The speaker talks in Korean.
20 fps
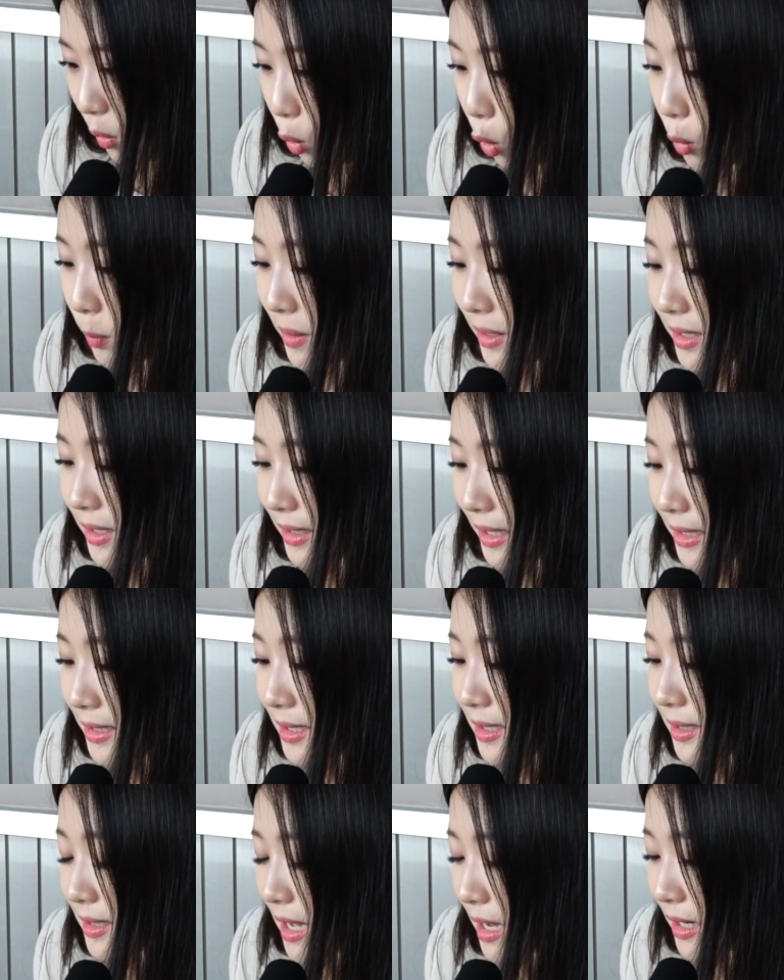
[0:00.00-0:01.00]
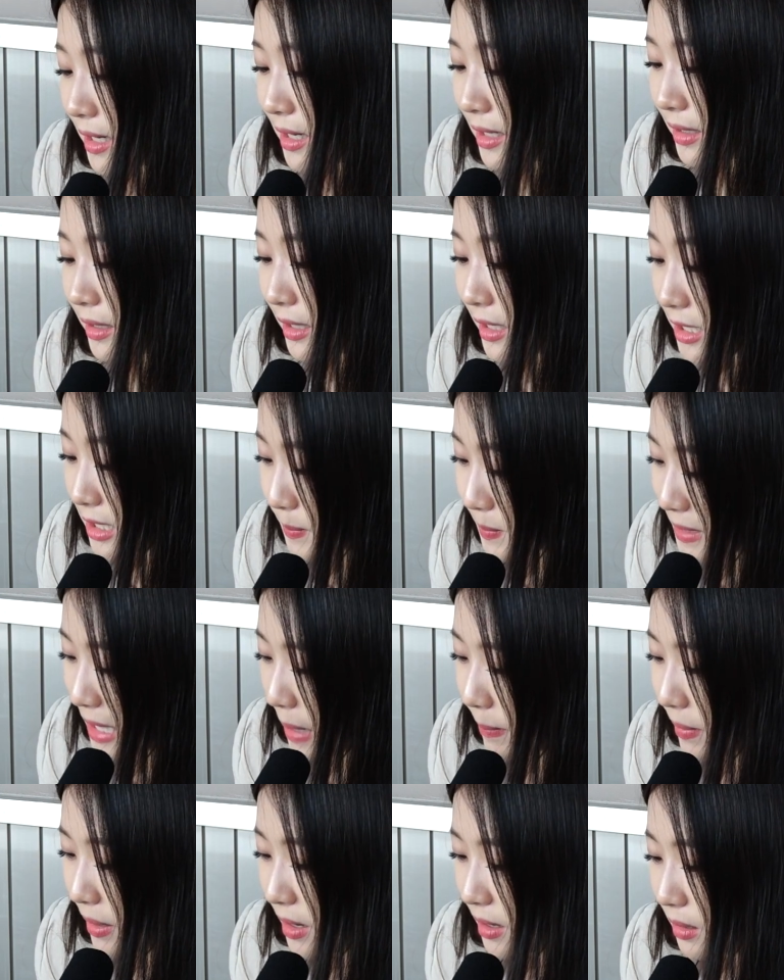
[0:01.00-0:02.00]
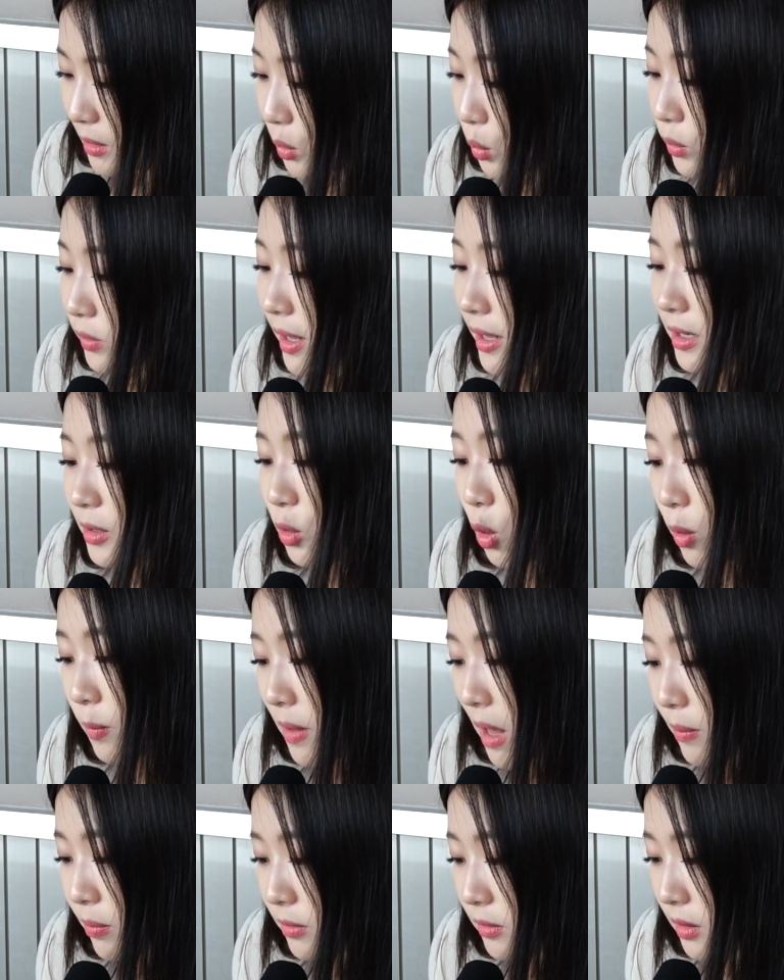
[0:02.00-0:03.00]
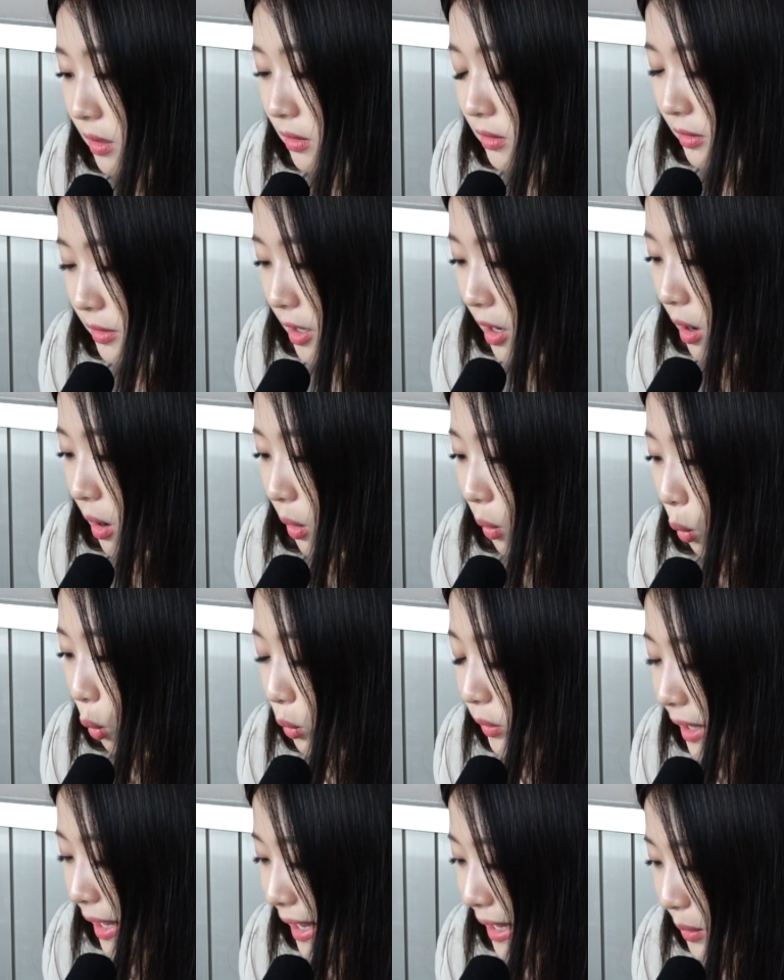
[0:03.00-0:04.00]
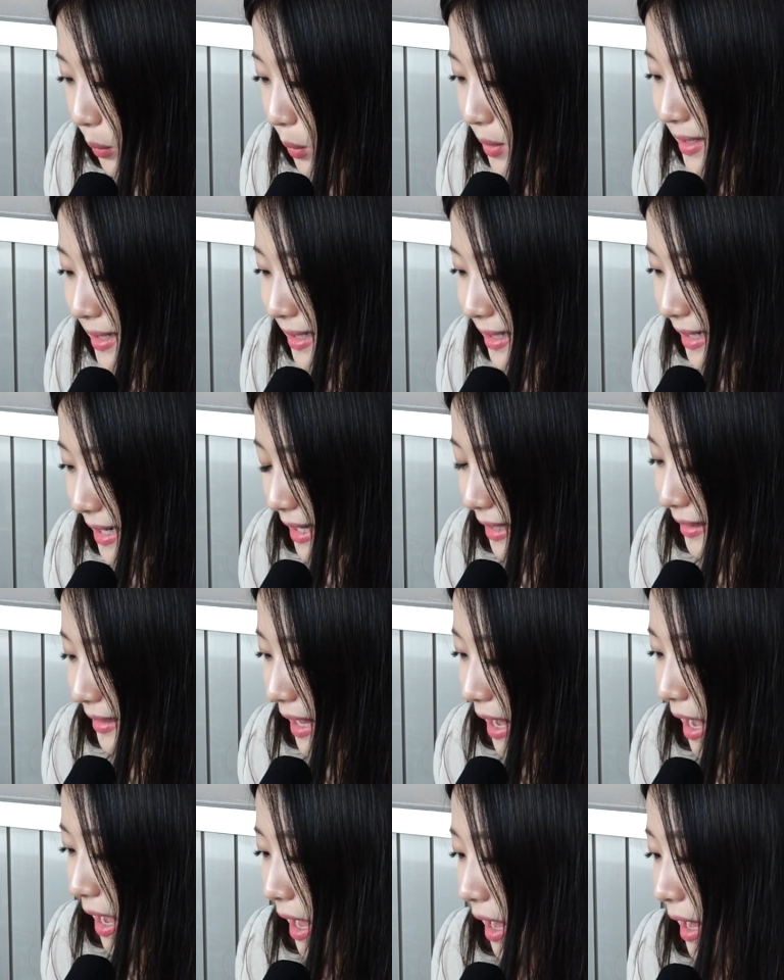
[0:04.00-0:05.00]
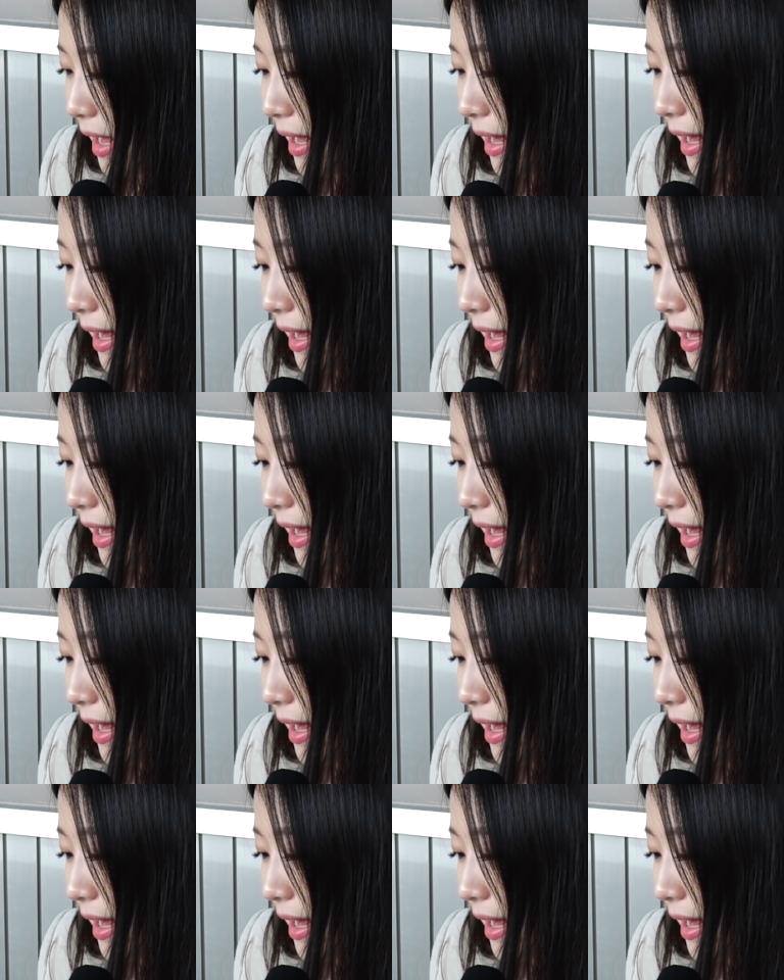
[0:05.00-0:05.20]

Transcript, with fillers: 오비는 이튿날인 23일 롯데를 홈에 불러들여 5대2로 승리했다.